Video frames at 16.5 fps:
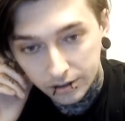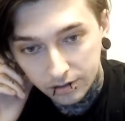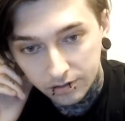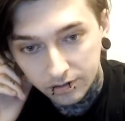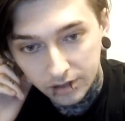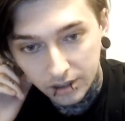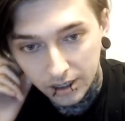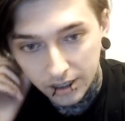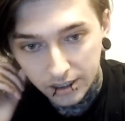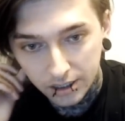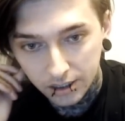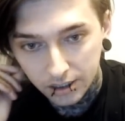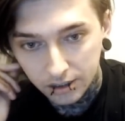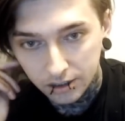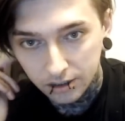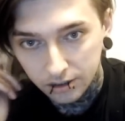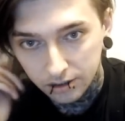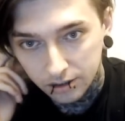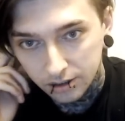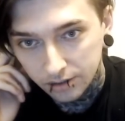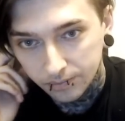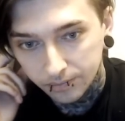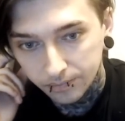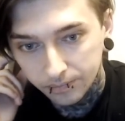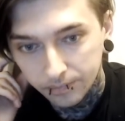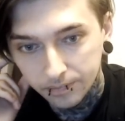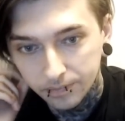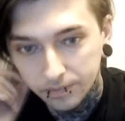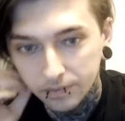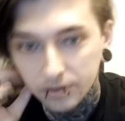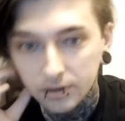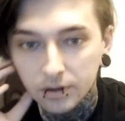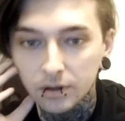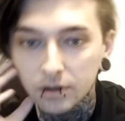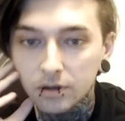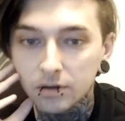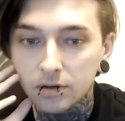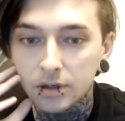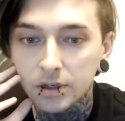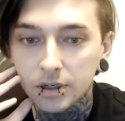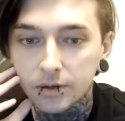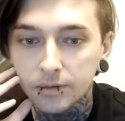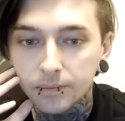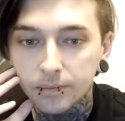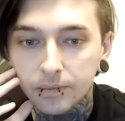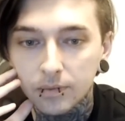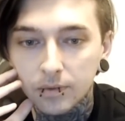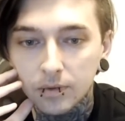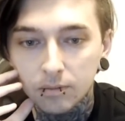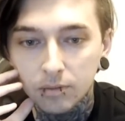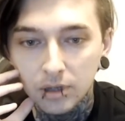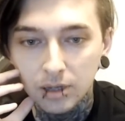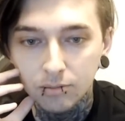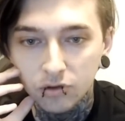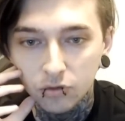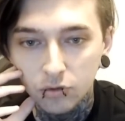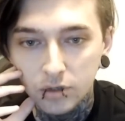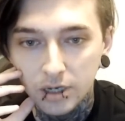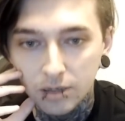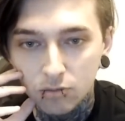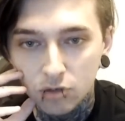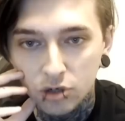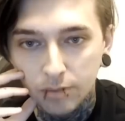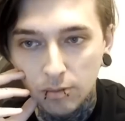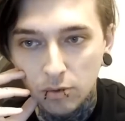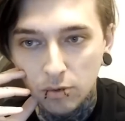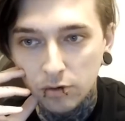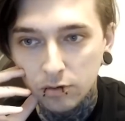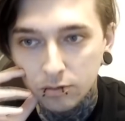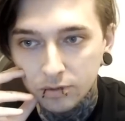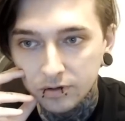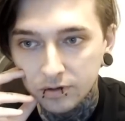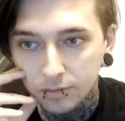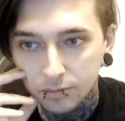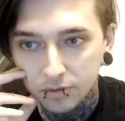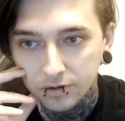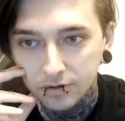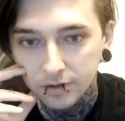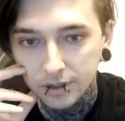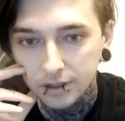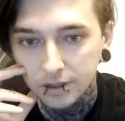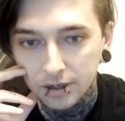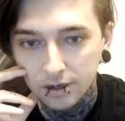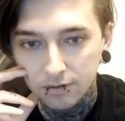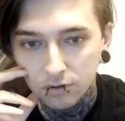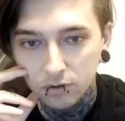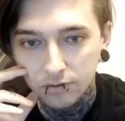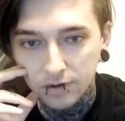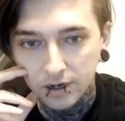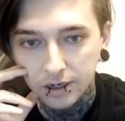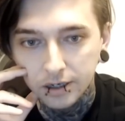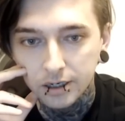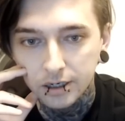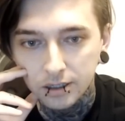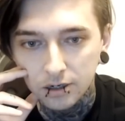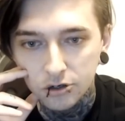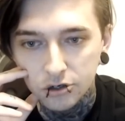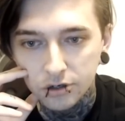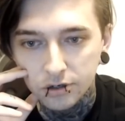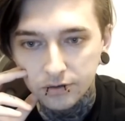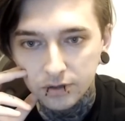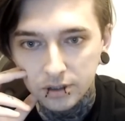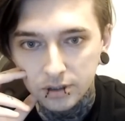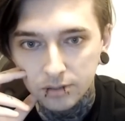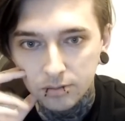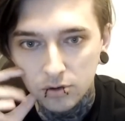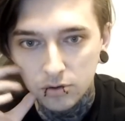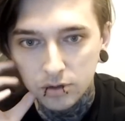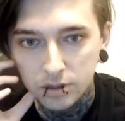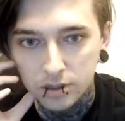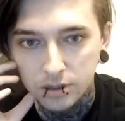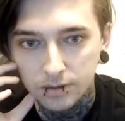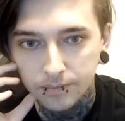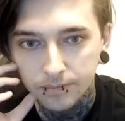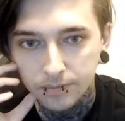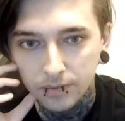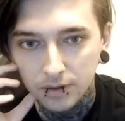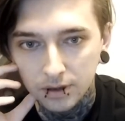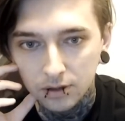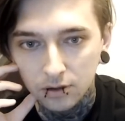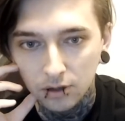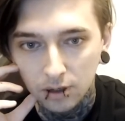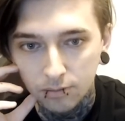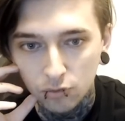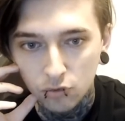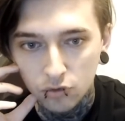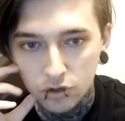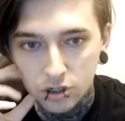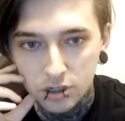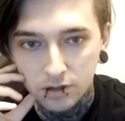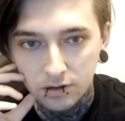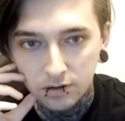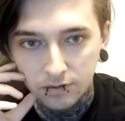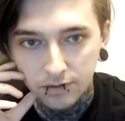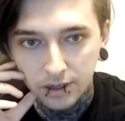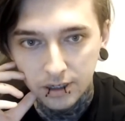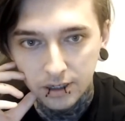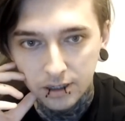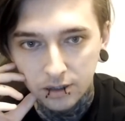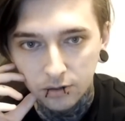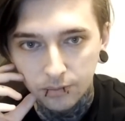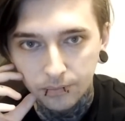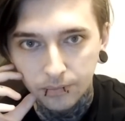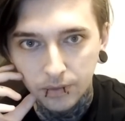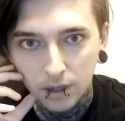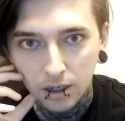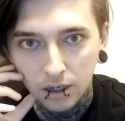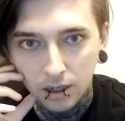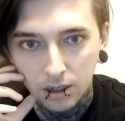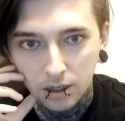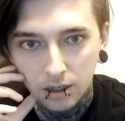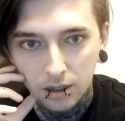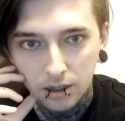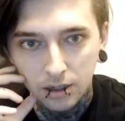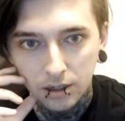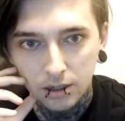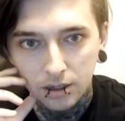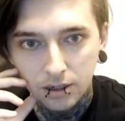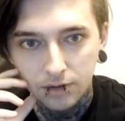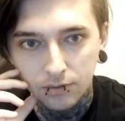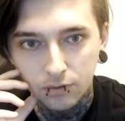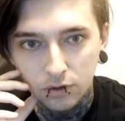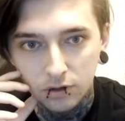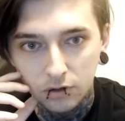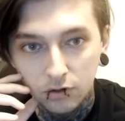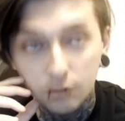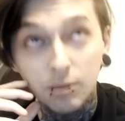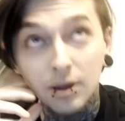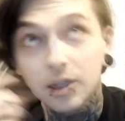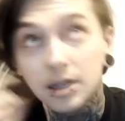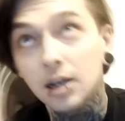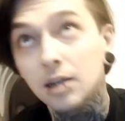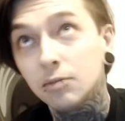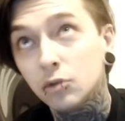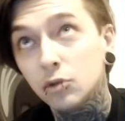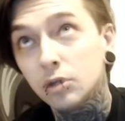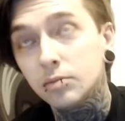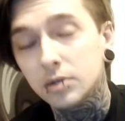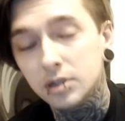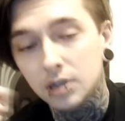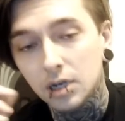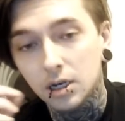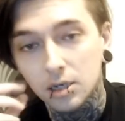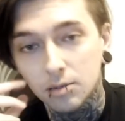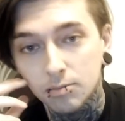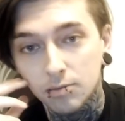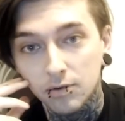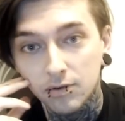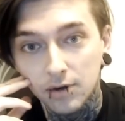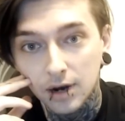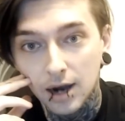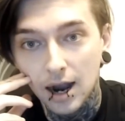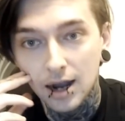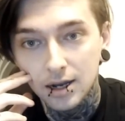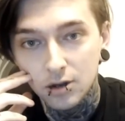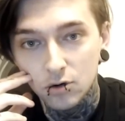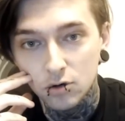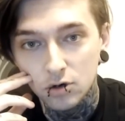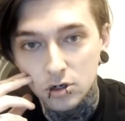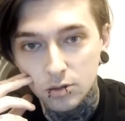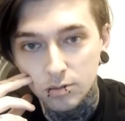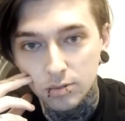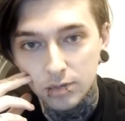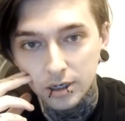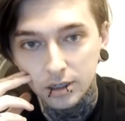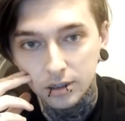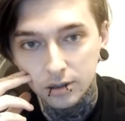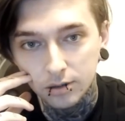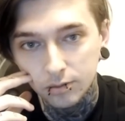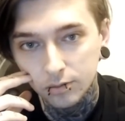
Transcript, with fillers: настроение, да. Mm. Не была бы студия, я, может, попробовал бы записать давно вокал или что-нибудь в этом роде. Ну, или поучиться вокалу. Вот. Но в панельном доме сильно не повокалируешь, поэтому...